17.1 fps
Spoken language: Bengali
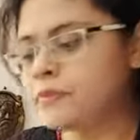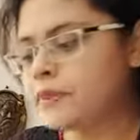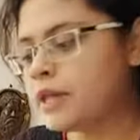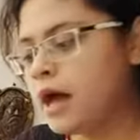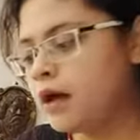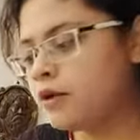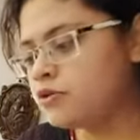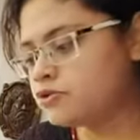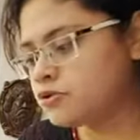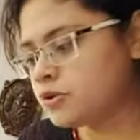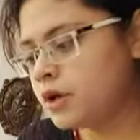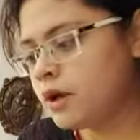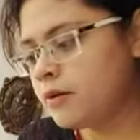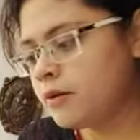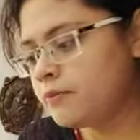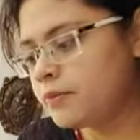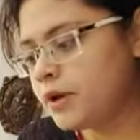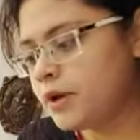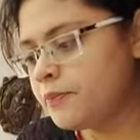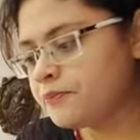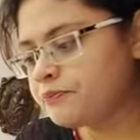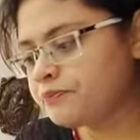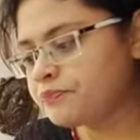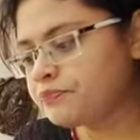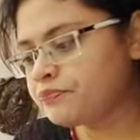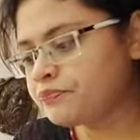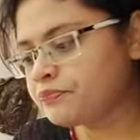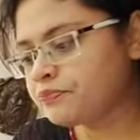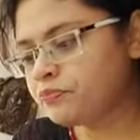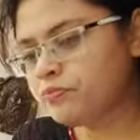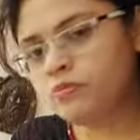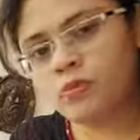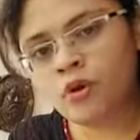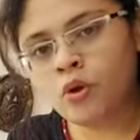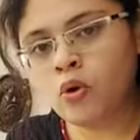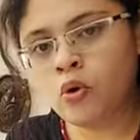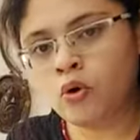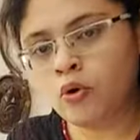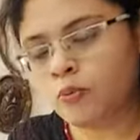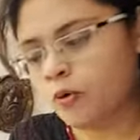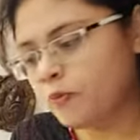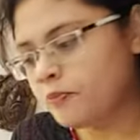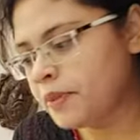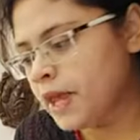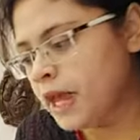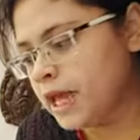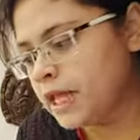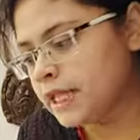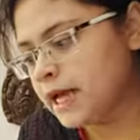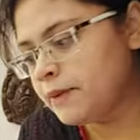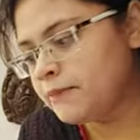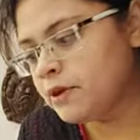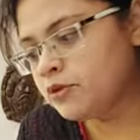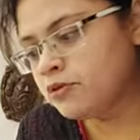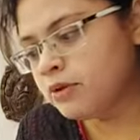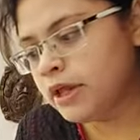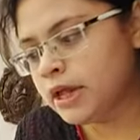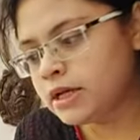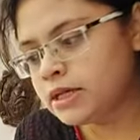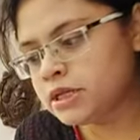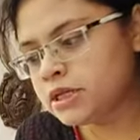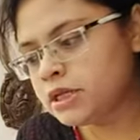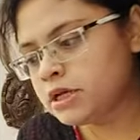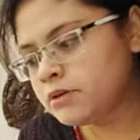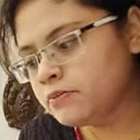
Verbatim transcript: নিয়ে আলোচনা আমরা করব তার ভেতরে একটি